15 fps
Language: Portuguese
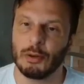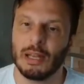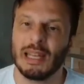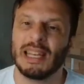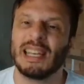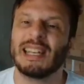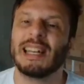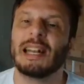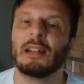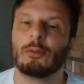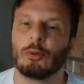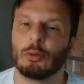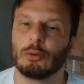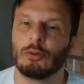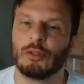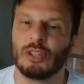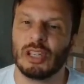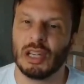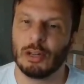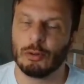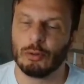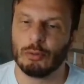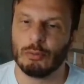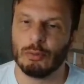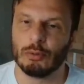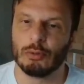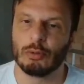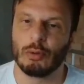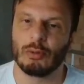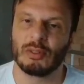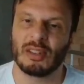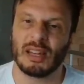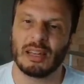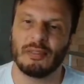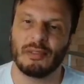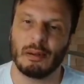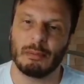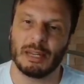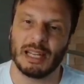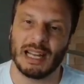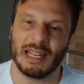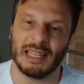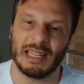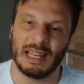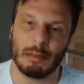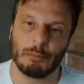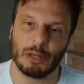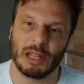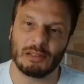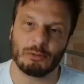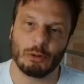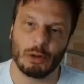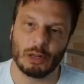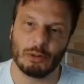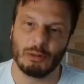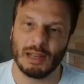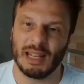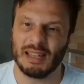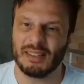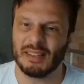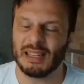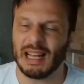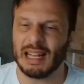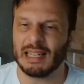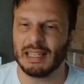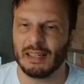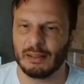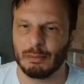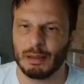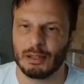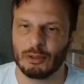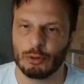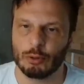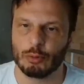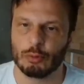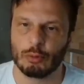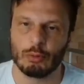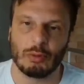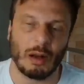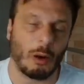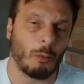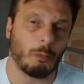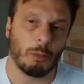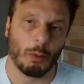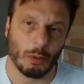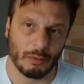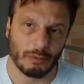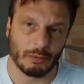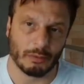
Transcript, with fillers: e nem todo o dinheiro do mundo consegue fabricar em laboratório esse carisma junto ao povo.